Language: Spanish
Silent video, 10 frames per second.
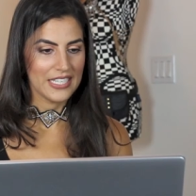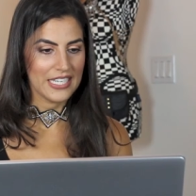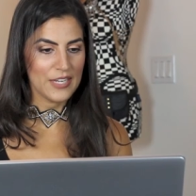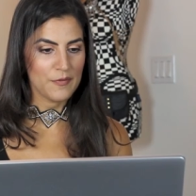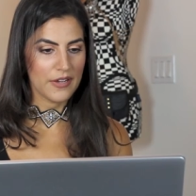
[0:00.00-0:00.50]

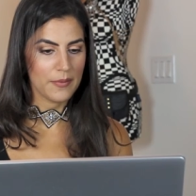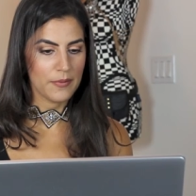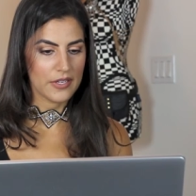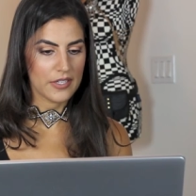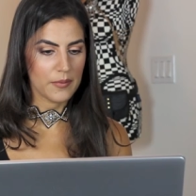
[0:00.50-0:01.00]
Y puedes
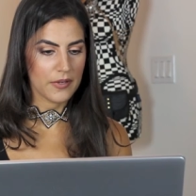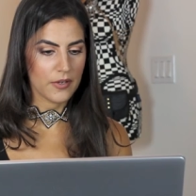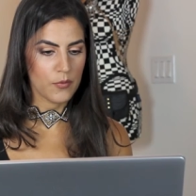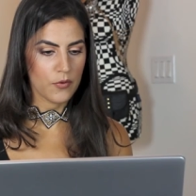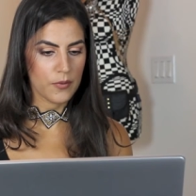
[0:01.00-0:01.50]
poner también
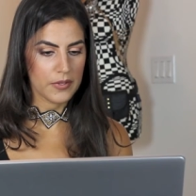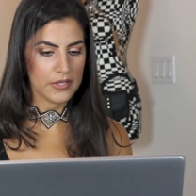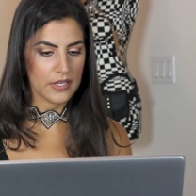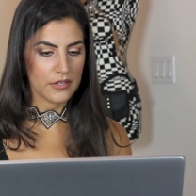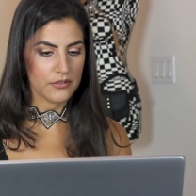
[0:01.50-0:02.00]
como un
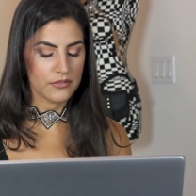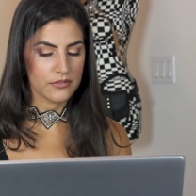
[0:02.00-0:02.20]
comentario.